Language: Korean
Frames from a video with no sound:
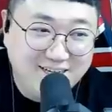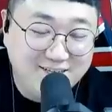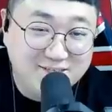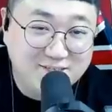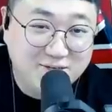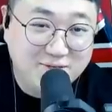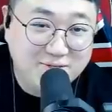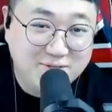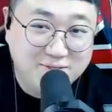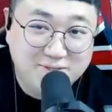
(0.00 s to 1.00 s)
안녕하세요.
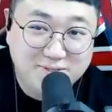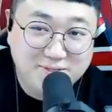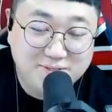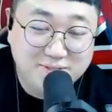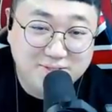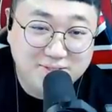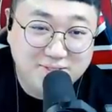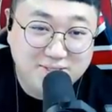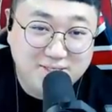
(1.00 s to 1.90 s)
야, 야 커트야.